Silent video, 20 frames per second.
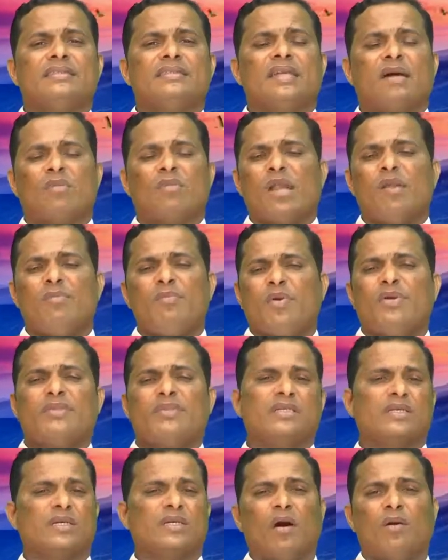நாம் அனுப்பி
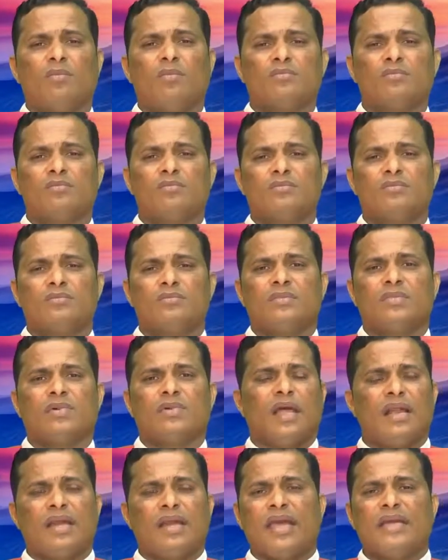வைத்திருக்கிறோம்
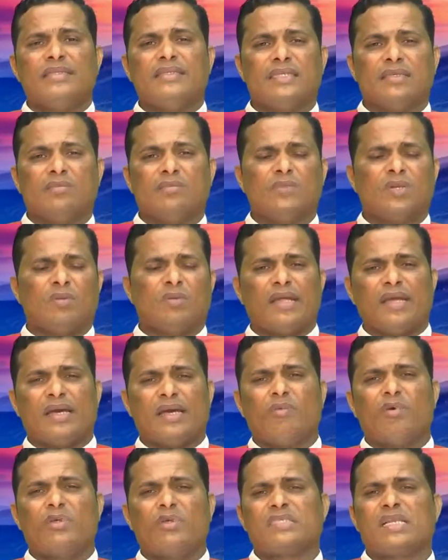எல்கேஜி நம்முடைய
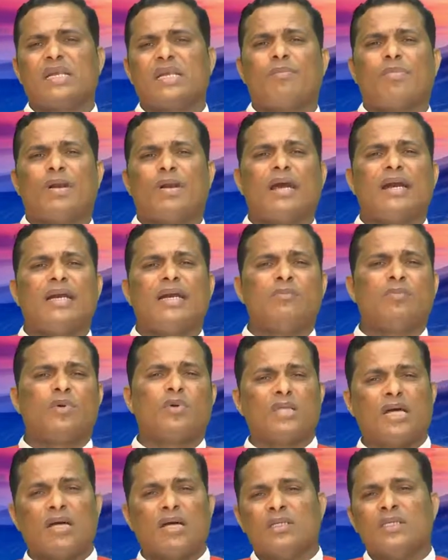ஒரு சில பிள்ளைகள்
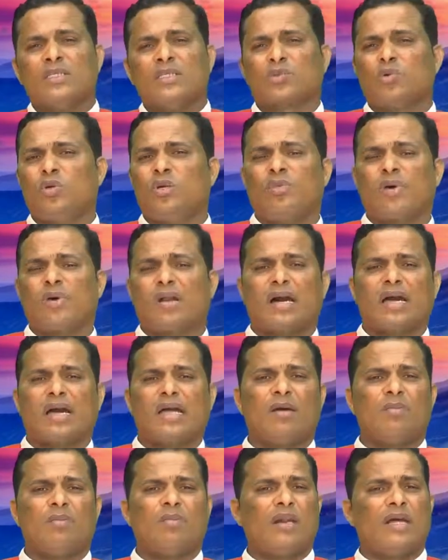இப்போதான் ஸ்கூலுக்கு போறாங்க
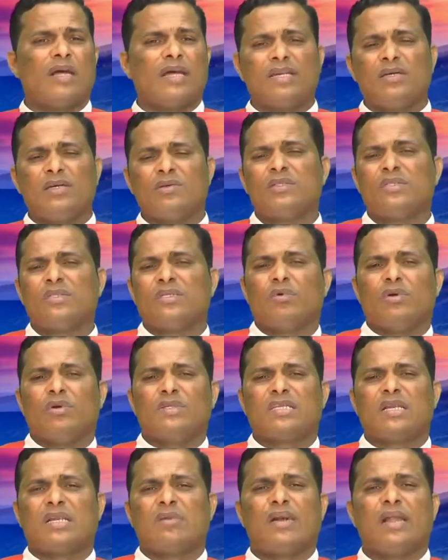நம்மள இன்னும் ஒரு
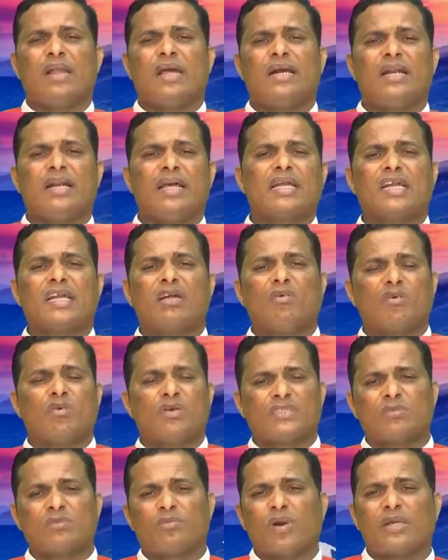சில பிள்ளைகள் ஏற்கனவே ஒரு
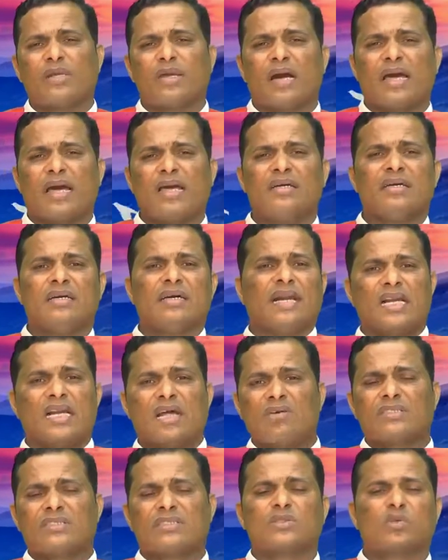வருஷம் போயிட்டாங்க
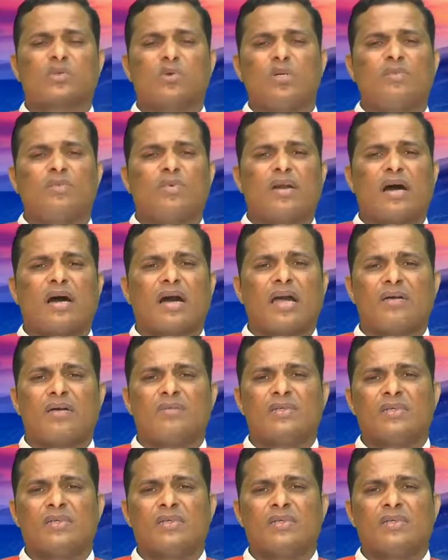ரெண்டாம் வருஷம் ஸ்கூலுக்கு போறாங்க